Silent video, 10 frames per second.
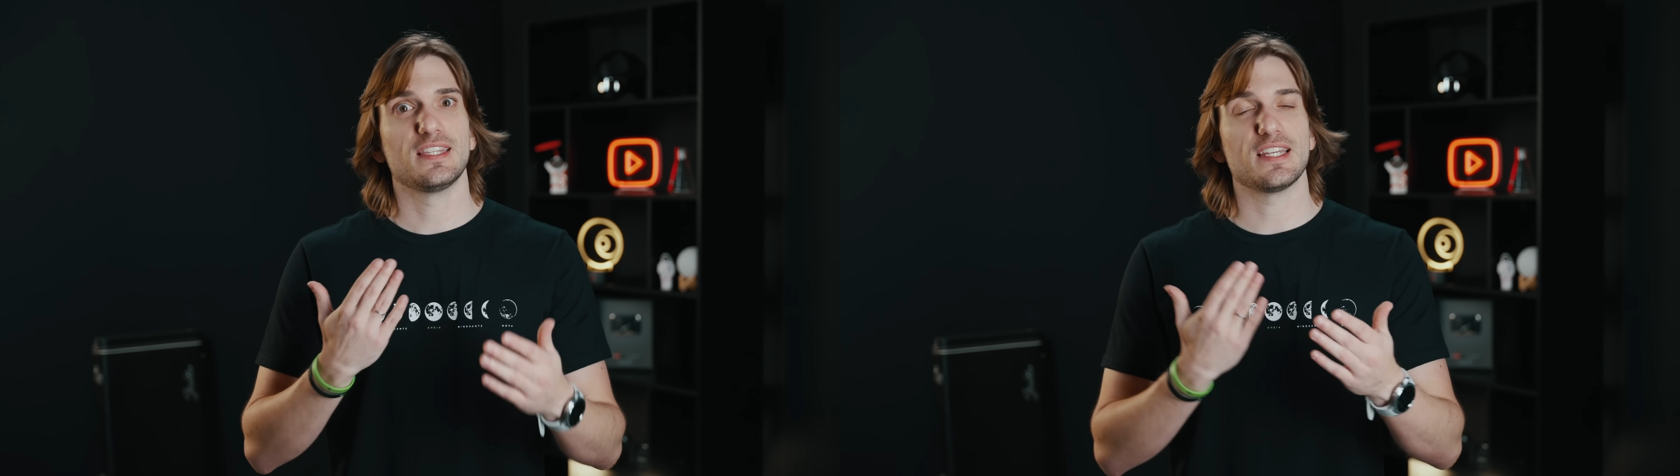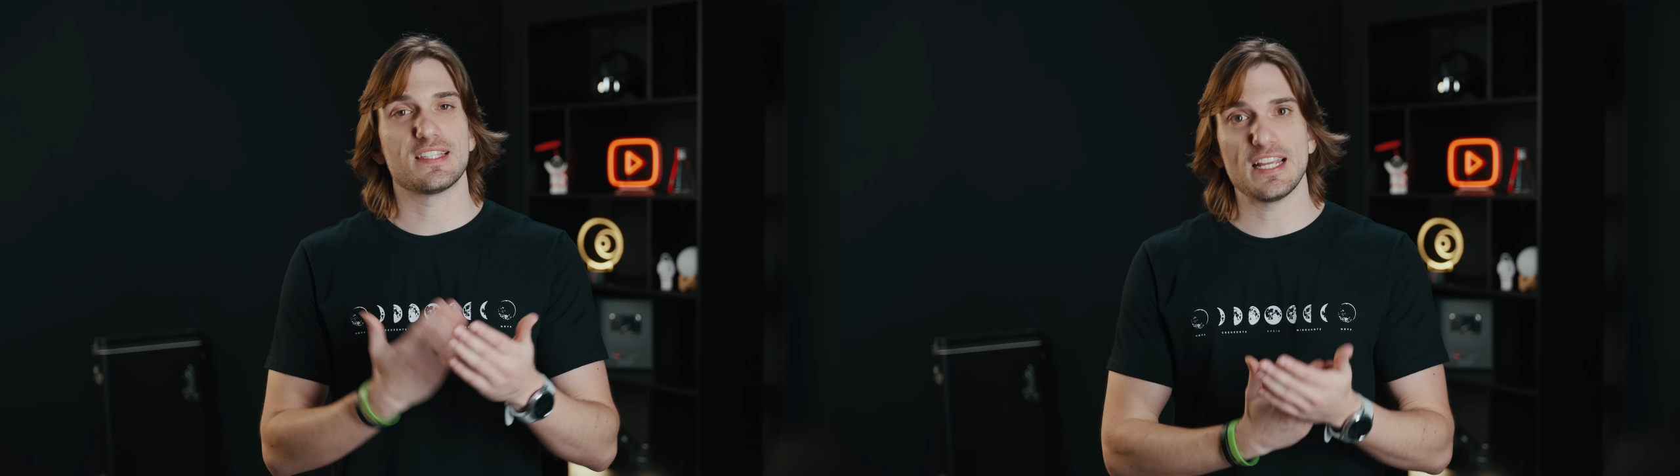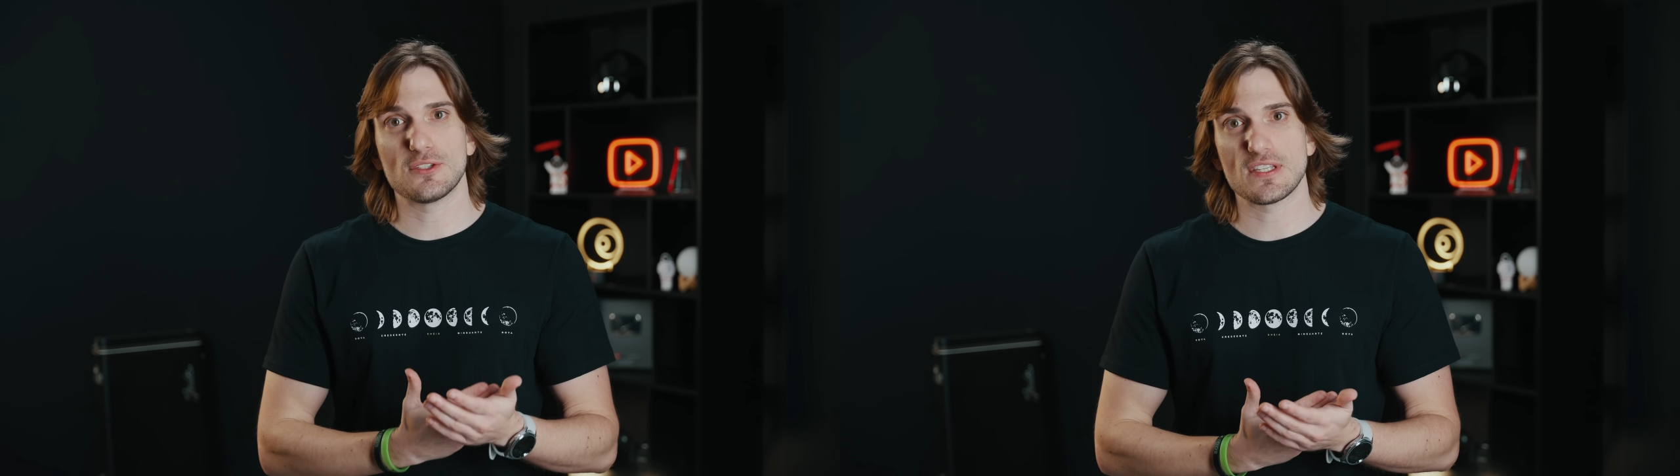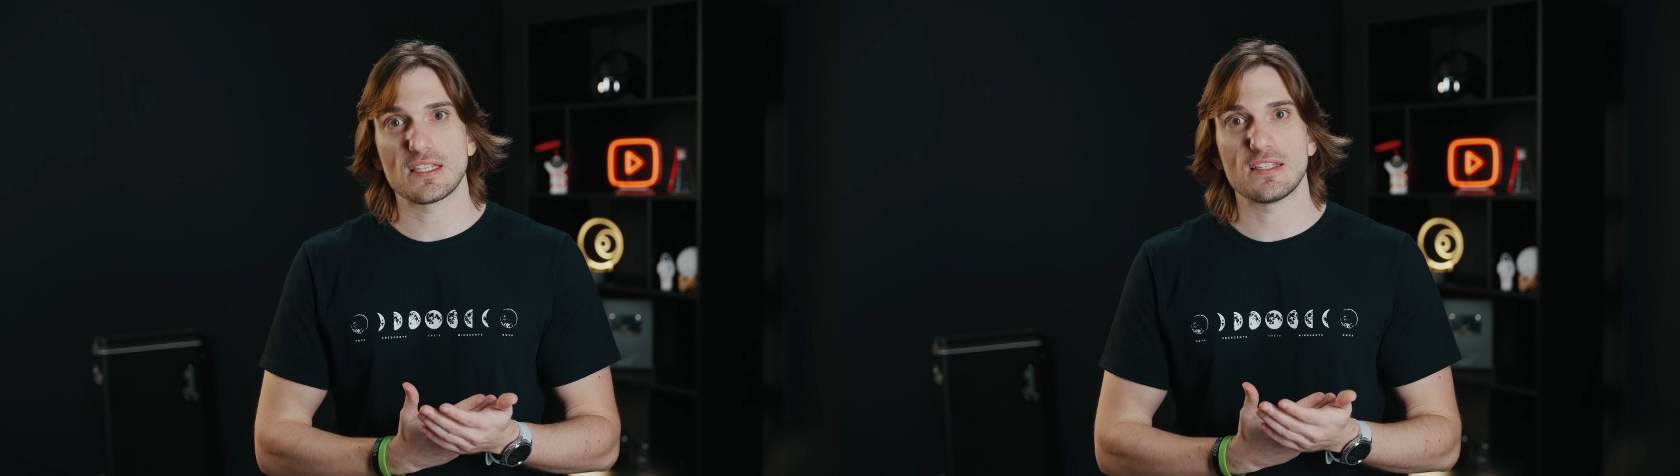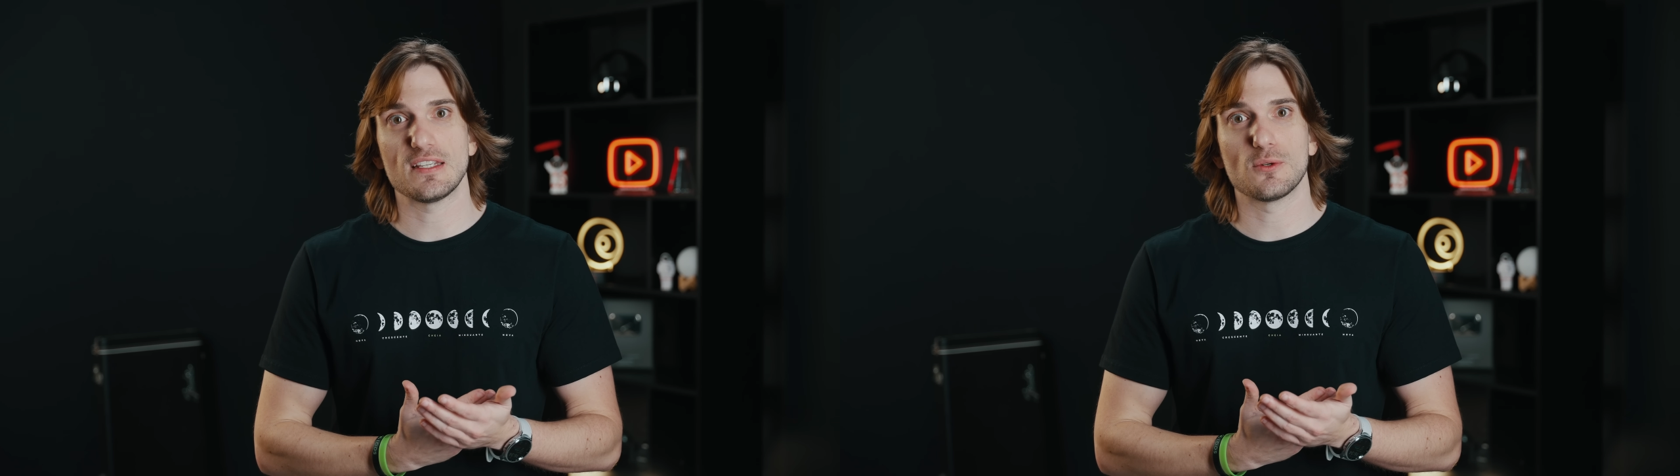
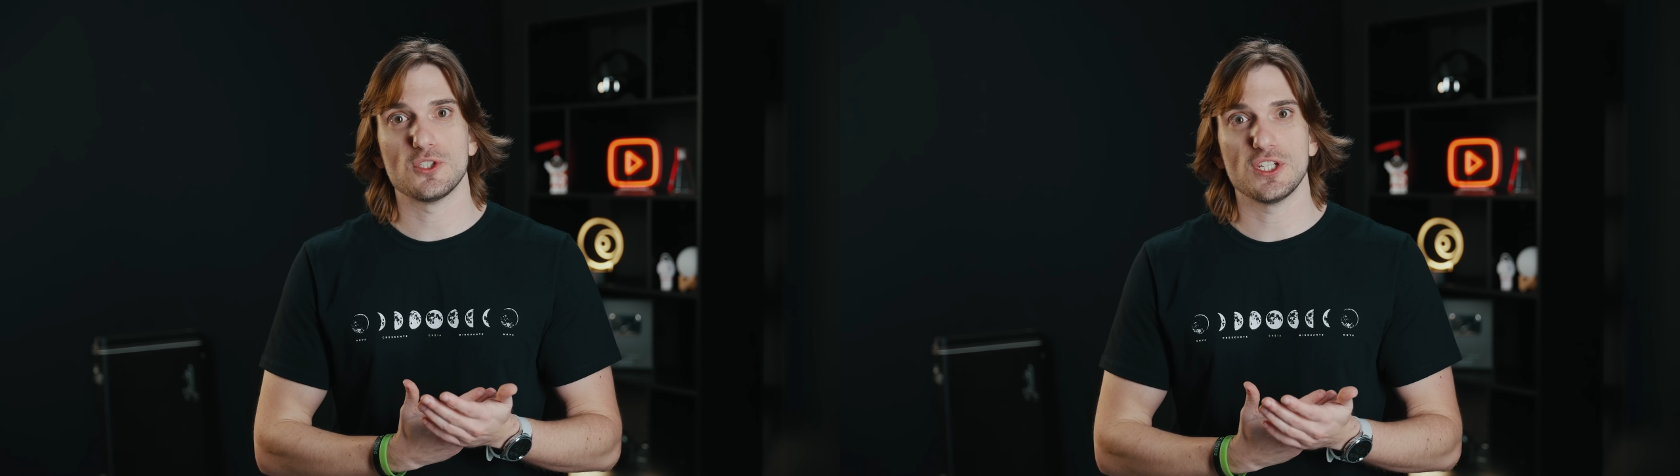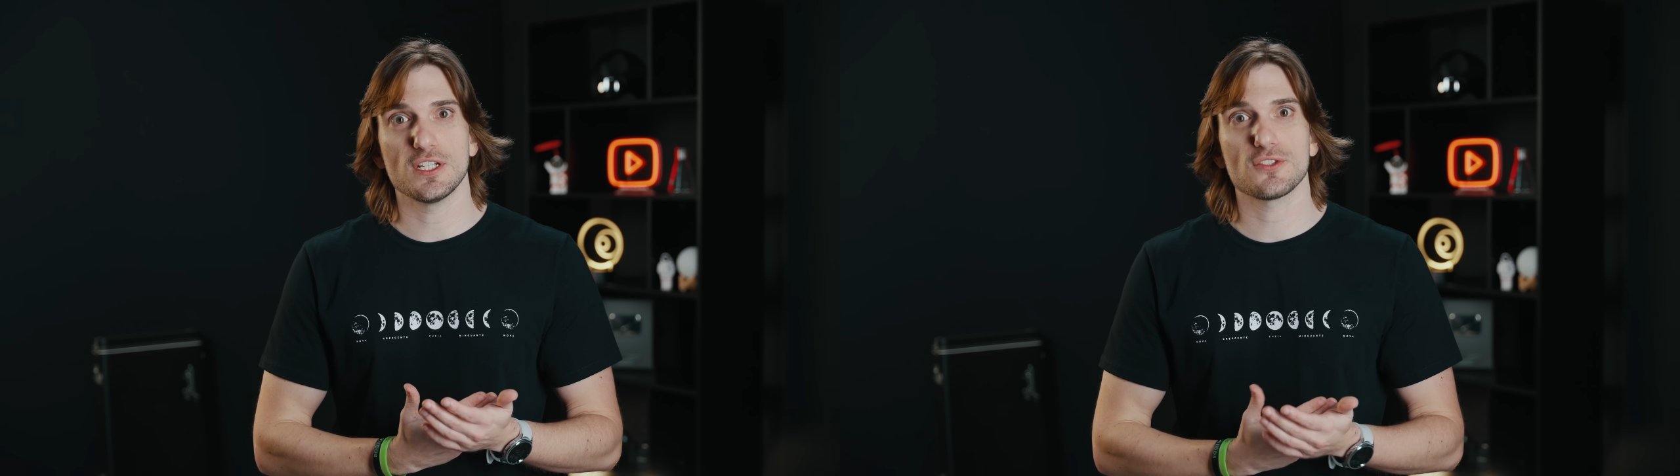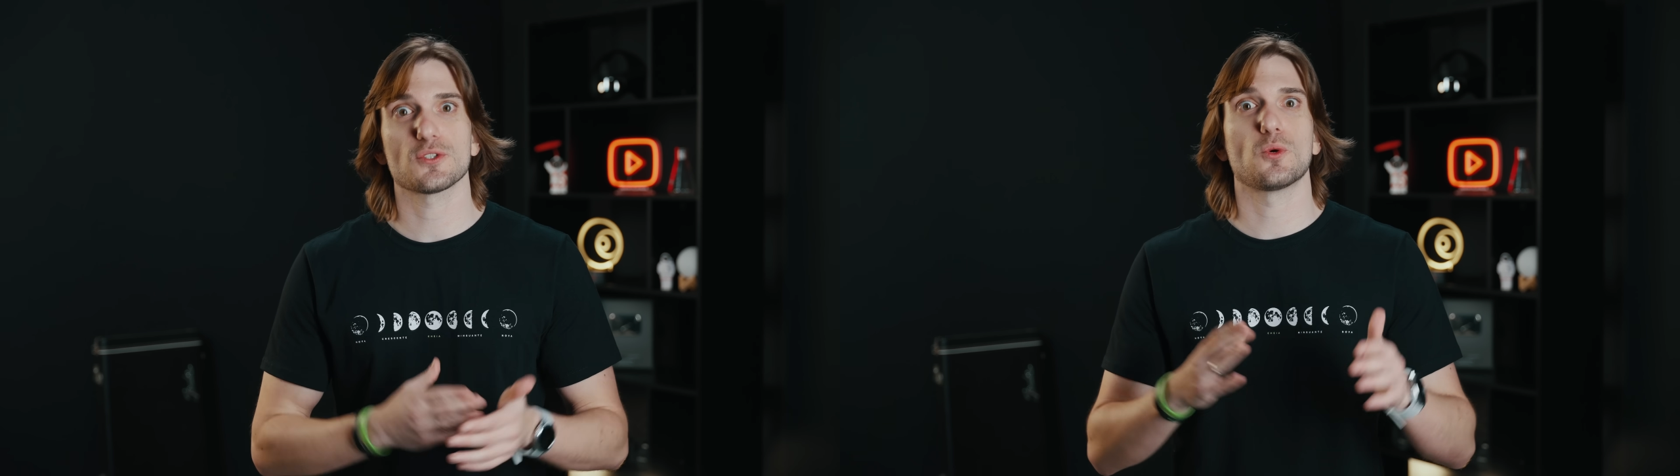365 dias,